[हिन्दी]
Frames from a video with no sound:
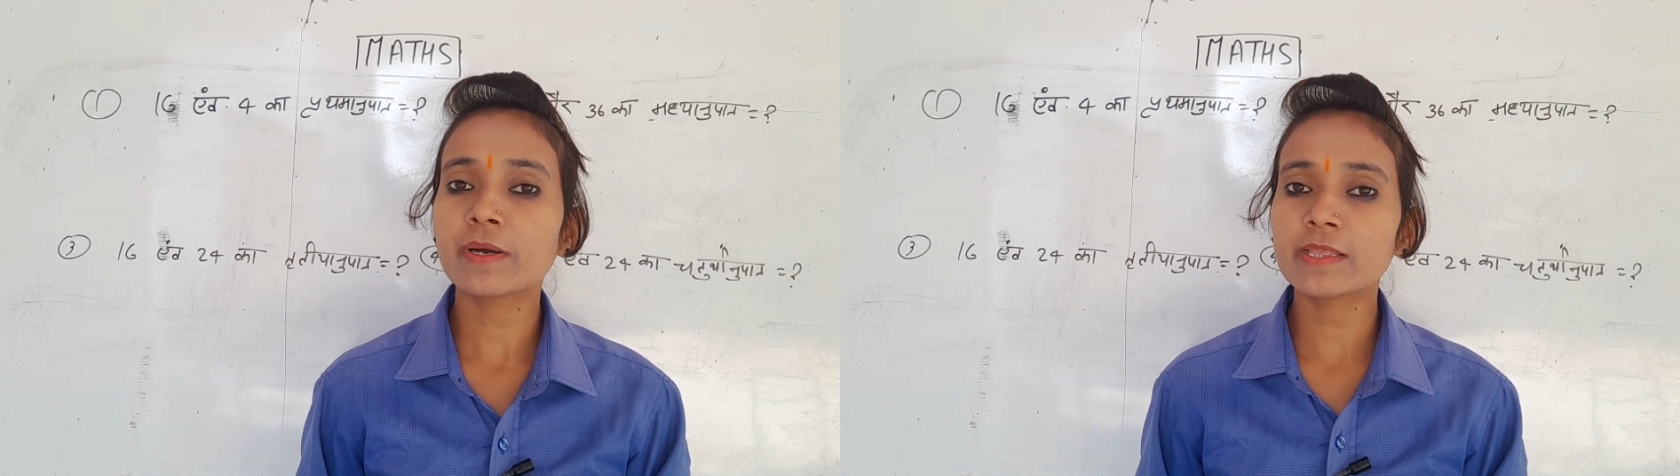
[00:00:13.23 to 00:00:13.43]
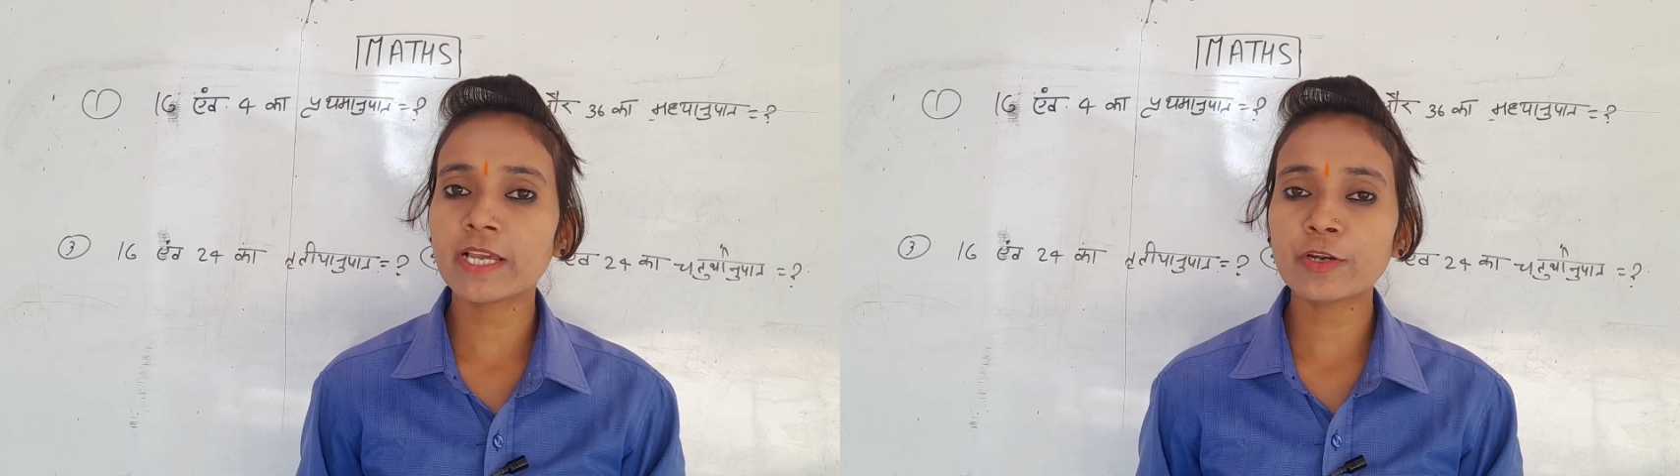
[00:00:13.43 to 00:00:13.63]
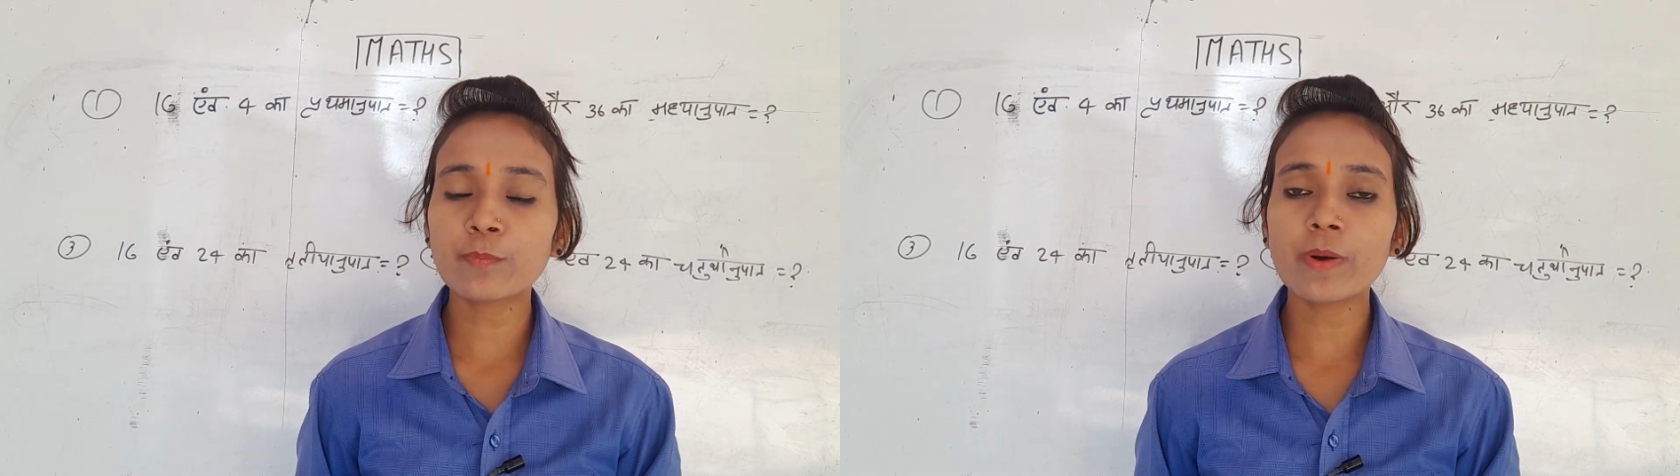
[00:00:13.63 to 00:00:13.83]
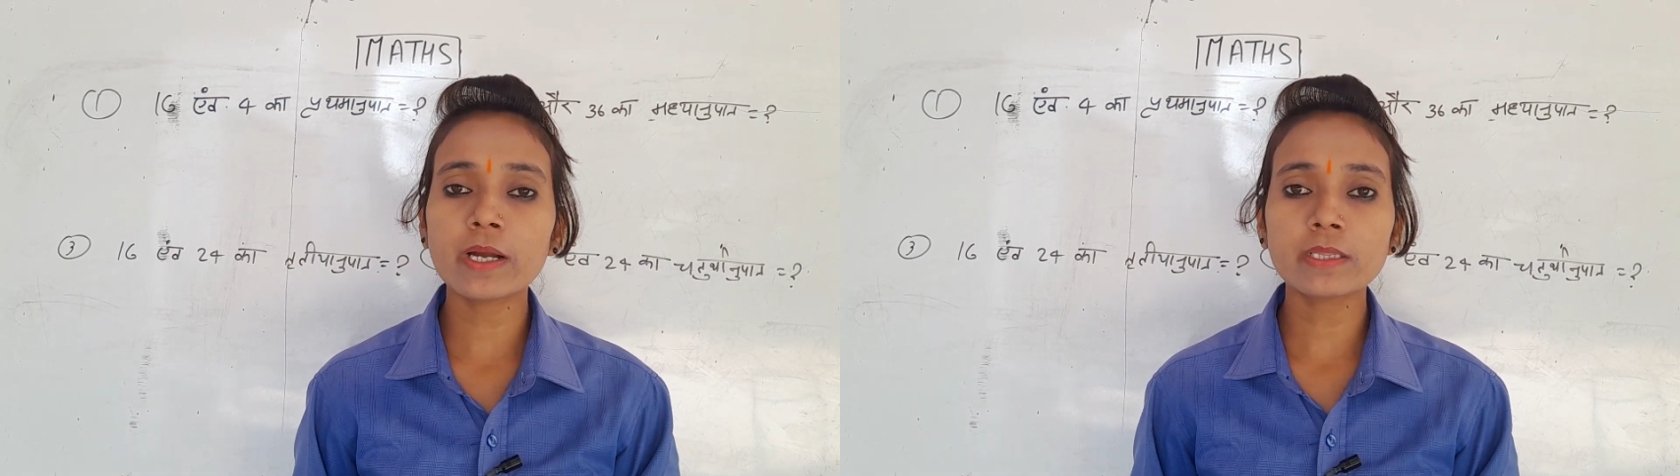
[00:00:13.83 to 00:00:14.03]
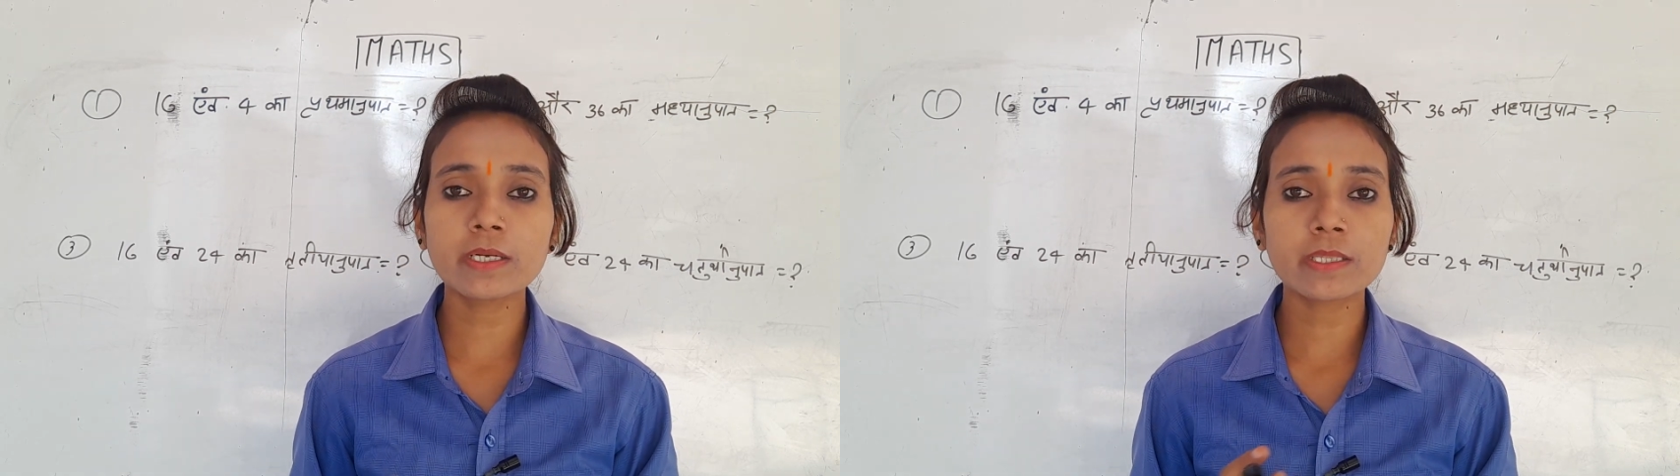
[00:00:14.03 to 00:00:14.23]

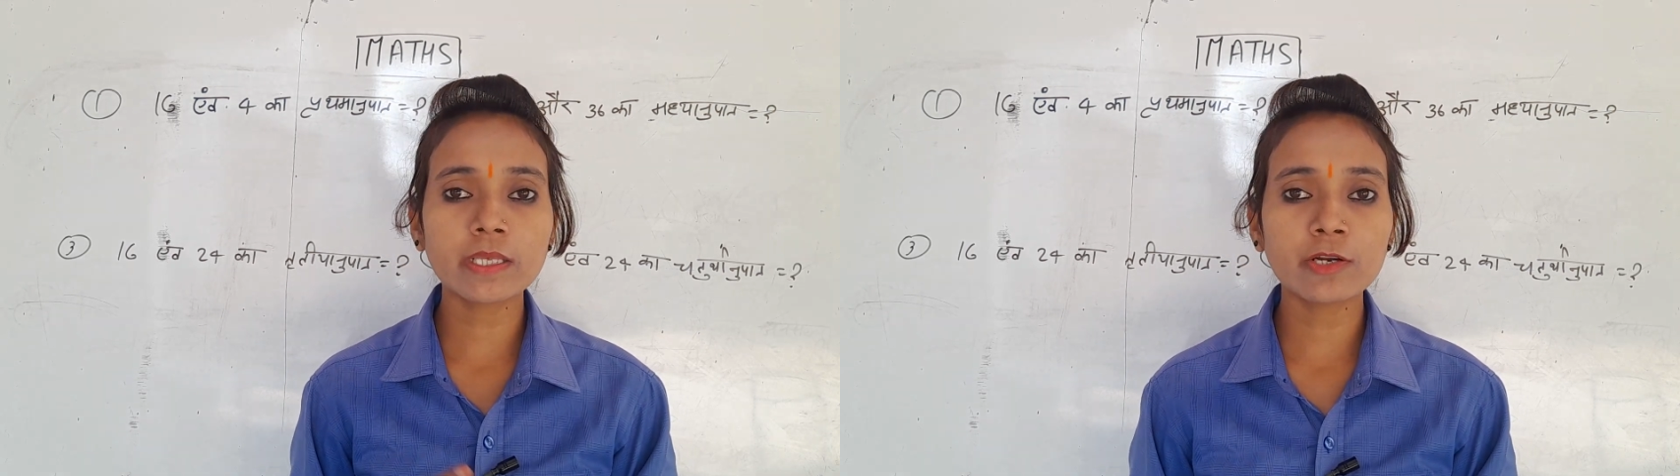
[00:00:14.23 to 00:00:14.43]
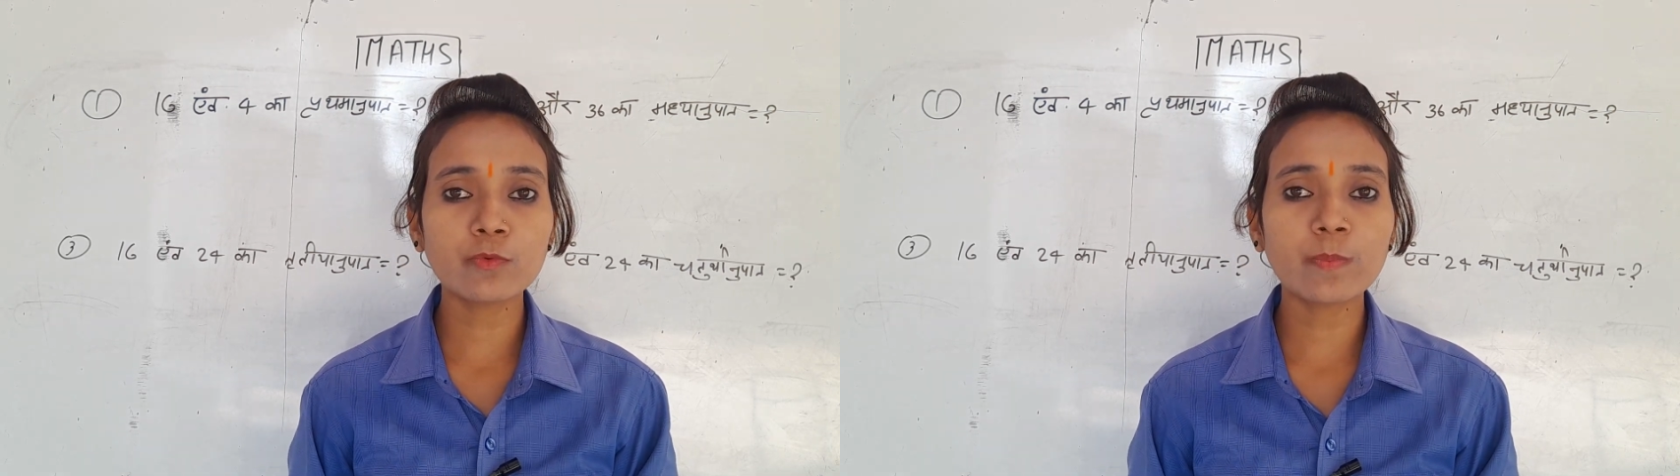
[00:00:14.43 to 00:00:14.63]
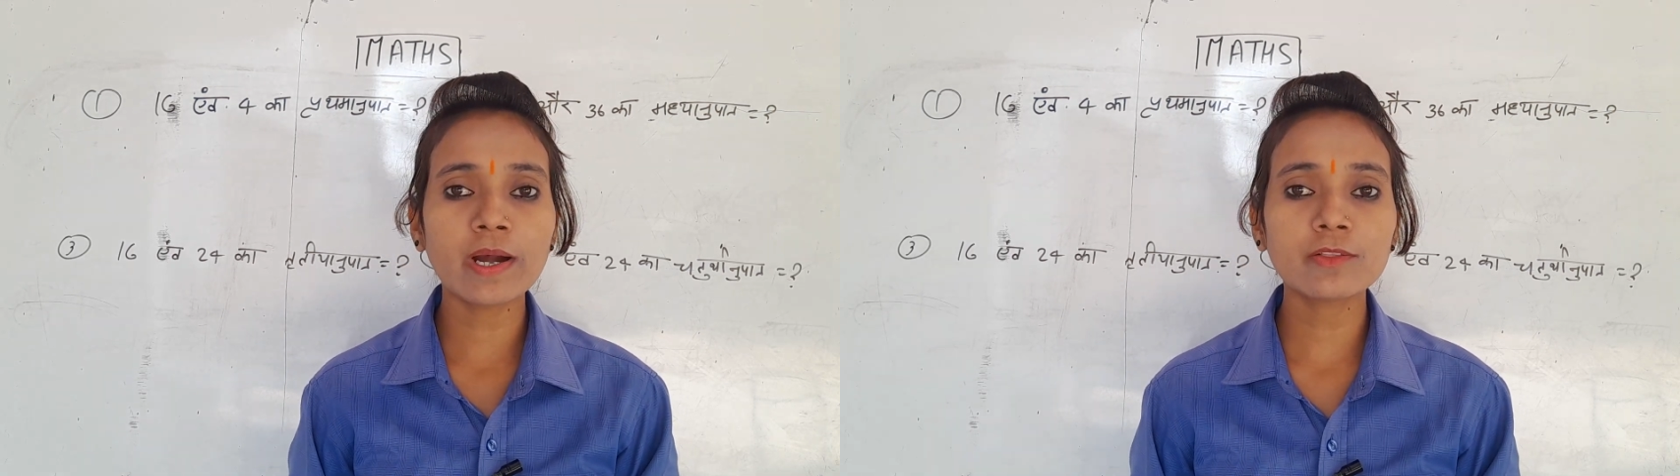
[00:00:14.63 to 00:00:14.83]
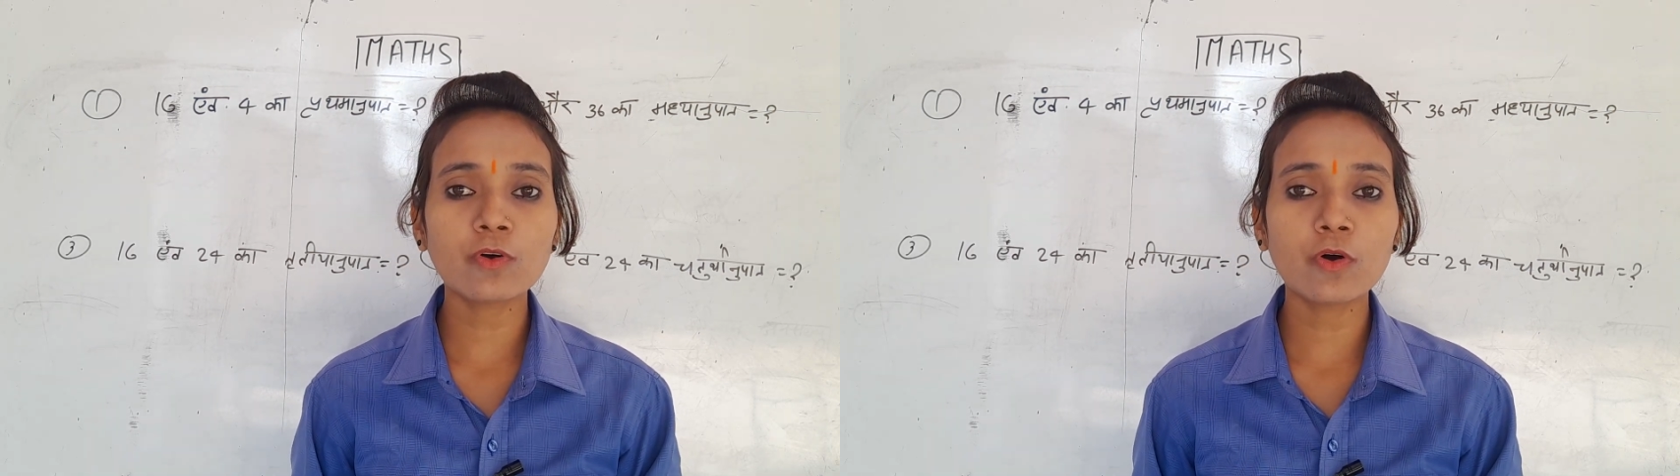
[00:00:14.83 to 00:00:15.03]
मध्यानुपात तृतीय अनुपात